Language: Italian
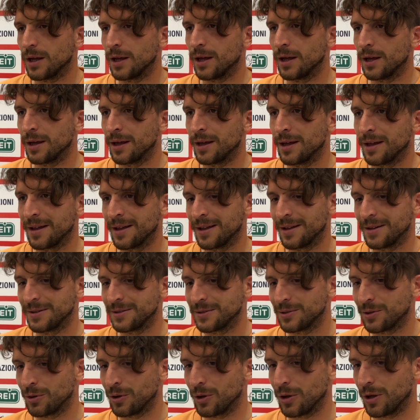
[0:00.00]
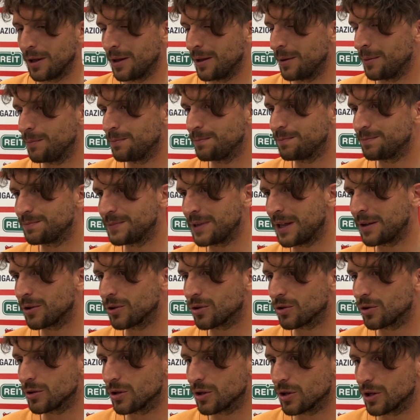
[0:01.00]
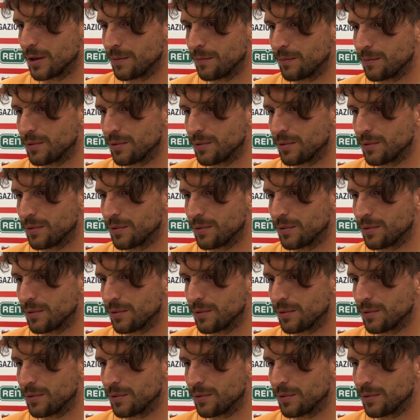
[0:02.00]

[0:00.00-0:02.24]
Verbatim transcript: Eh, eh, l'anno scorso